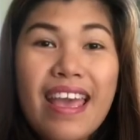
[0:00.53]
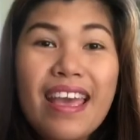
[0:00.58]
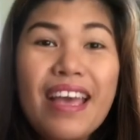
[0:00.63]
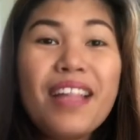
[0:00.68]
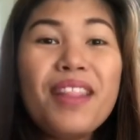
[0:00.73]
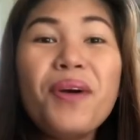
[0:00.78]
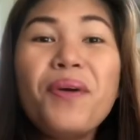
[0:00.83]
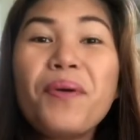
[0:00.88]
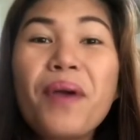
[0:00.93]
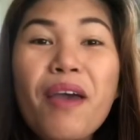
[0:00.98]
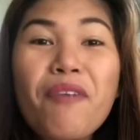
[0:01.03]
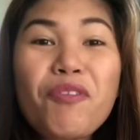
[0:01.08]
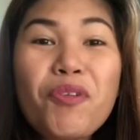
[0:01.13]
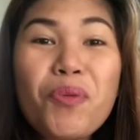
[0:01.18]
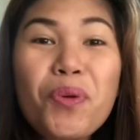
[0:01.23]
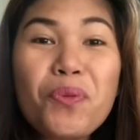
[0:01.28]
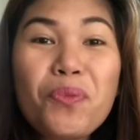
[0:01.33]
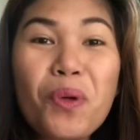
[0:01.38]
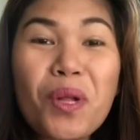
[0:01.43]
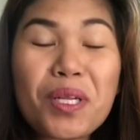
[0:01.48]
Hello
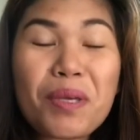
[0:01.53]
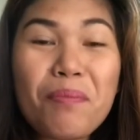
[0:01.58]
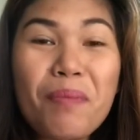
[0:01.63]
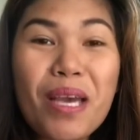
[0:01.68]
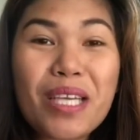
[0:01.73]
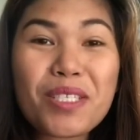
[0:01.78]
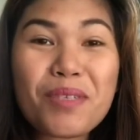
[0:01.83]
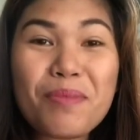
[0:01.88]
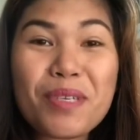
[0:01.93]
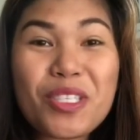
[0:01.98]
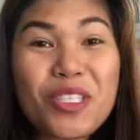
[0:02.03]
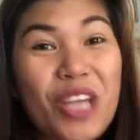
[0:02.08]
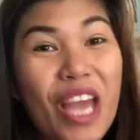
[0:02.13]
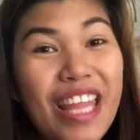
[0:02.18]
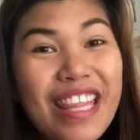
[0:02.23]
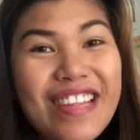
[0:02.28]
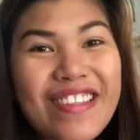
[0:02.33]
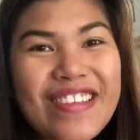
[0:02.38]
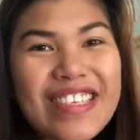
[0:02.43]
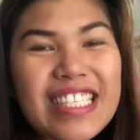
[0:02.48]
everyone! Welcome back to my
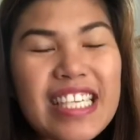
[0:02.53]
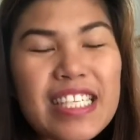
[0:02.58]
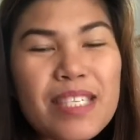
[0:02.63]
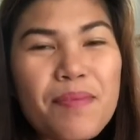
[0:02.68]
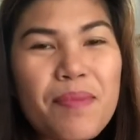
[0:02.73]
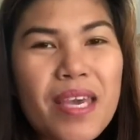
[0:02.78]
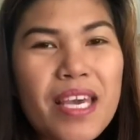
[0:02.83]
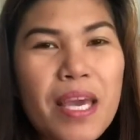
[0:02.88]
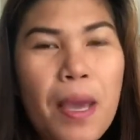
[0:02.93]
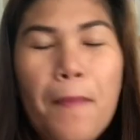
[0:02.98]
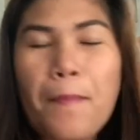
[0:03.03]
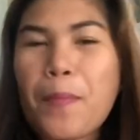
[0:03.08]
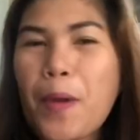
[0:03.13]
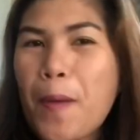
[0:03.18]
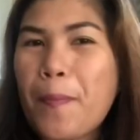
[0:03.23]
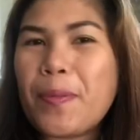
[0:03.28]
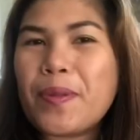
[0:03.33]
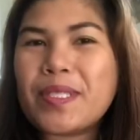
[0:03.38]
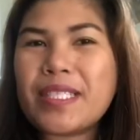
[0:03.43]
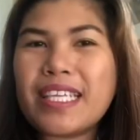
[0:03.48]
channel. This is me again,
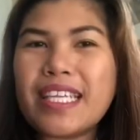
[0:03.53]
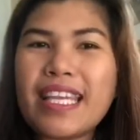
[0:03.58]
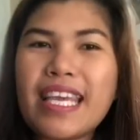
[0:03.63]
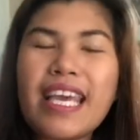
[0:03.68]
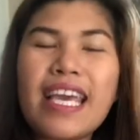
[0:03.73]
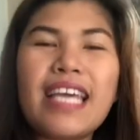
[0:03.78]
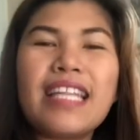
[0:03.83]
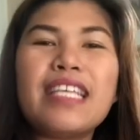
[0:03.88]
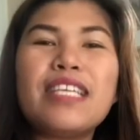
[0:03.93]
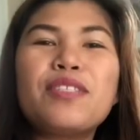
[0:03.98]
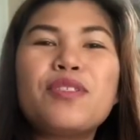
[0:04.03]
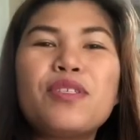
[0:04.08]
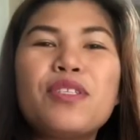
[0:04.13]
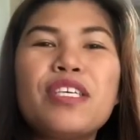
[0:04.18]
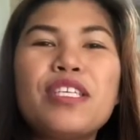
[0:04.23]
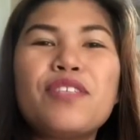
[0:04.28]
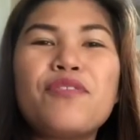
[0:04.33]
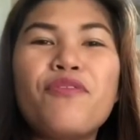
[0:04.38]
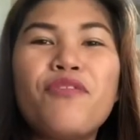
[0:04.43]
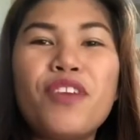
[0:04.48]
Purple Danae, and in
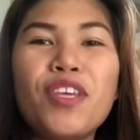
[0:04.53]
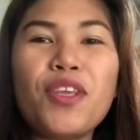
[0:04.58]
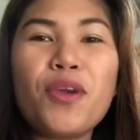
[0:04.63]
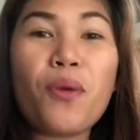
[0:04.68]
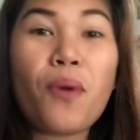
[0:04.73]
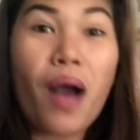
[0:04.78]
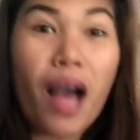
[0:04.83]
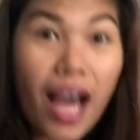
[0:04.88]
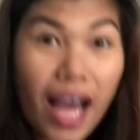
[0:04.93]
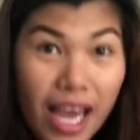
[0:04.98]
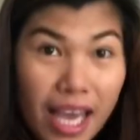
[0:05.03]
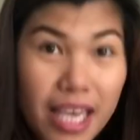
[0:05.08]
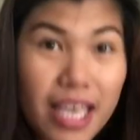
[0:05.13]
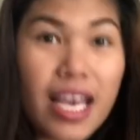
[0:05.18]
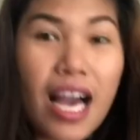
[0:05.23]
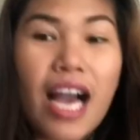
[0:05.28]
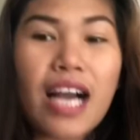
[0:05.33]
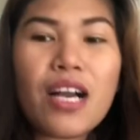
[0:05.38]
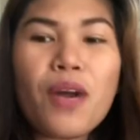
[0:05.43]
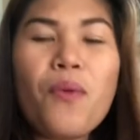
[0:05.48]
this video I
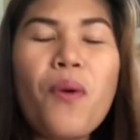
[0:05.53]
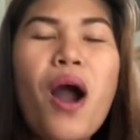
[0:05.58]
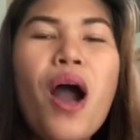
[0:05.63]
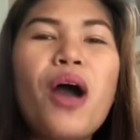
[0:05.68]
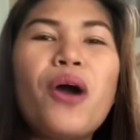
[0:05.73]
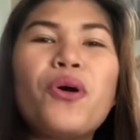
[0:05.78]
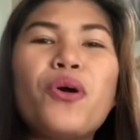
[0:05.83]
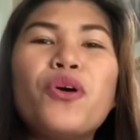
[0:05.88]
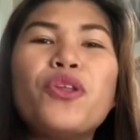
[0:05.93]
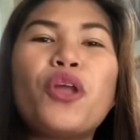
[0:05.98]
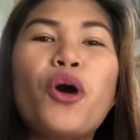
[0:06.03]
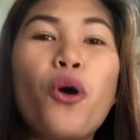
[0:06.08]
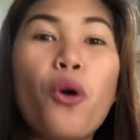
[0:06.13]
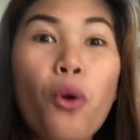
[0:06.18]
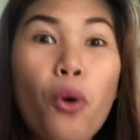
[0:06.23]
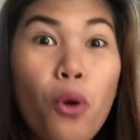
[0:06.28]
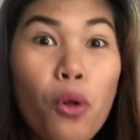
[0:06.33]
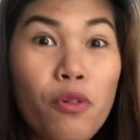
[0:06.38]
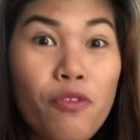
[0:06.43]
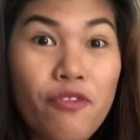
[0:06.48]
gagawa ako
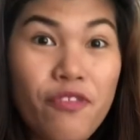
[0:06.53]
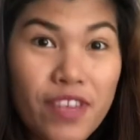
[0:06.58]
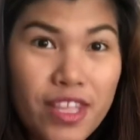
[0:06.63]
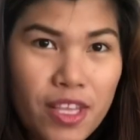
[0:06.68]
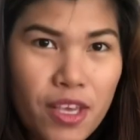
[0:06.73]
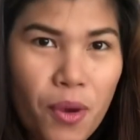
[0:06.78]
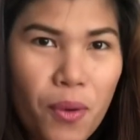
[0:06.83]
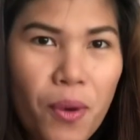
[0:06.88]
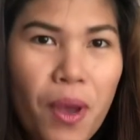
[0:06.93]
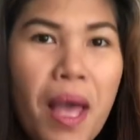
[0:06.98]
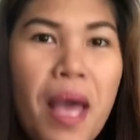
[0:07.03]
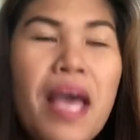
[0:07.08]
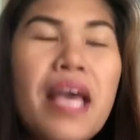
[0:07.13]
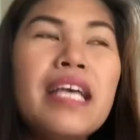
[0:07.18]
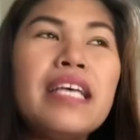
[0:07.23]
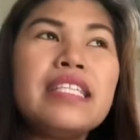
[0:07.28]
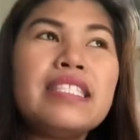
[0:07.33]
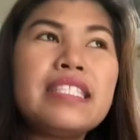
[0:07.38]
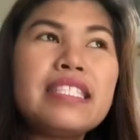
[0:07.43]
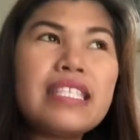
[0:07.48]
ng whole video.
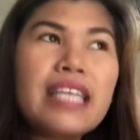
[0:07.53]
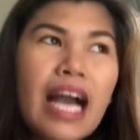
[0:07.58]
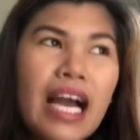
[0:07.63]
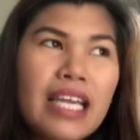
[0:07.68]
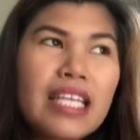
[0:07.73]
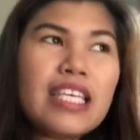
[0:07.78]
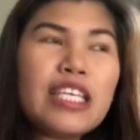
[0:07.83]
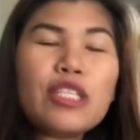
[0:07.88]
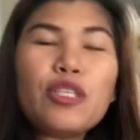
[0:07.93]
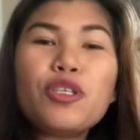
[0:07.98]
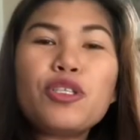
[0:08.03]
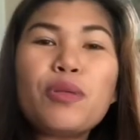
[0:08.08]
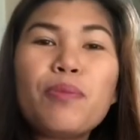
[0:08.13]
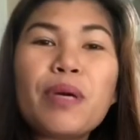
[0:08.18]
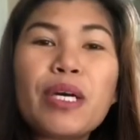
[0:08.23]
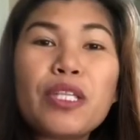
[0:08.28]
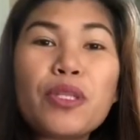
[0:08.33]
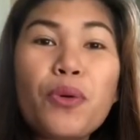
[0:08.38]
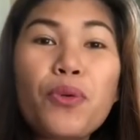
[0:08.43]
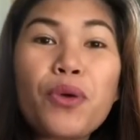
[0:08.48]
Galing ito sa
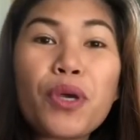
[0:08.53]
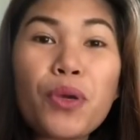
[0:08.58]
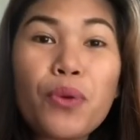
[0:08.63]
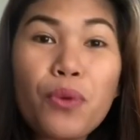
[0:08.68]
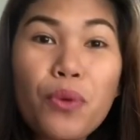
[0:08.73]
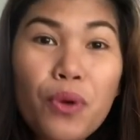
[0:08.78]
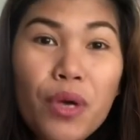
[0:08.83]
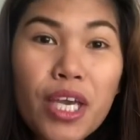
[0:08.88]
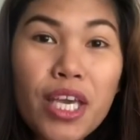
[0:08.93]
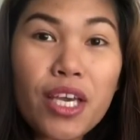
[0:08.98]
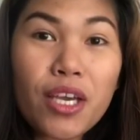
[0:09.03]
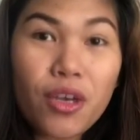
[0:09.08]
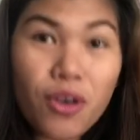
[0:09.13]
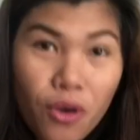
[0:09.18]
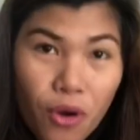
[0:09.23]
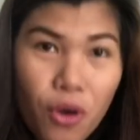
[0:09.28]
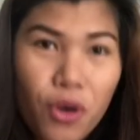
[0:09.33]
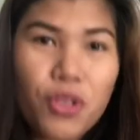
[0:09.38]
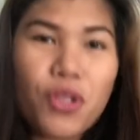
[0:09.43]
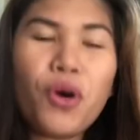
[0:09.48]
mga na-okay-okay
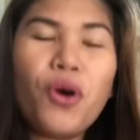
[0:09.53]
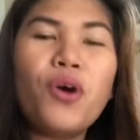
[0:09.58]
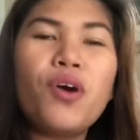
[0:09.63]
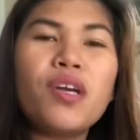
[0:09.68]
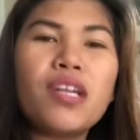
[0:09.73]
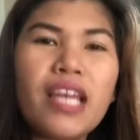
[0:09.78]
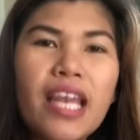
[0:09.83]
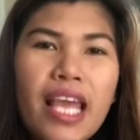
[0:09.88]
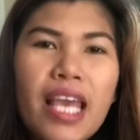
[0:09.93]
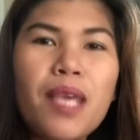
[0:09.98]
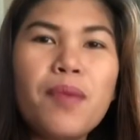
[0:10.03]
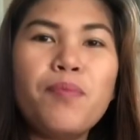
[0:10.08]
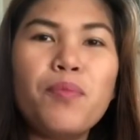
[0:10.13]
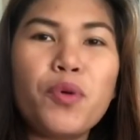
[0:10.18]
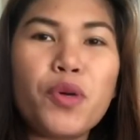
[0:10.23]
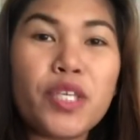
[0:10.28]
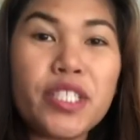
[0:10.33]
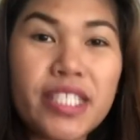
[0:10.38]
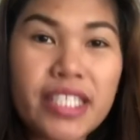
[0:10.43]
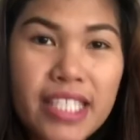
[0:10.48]
ko noong Labor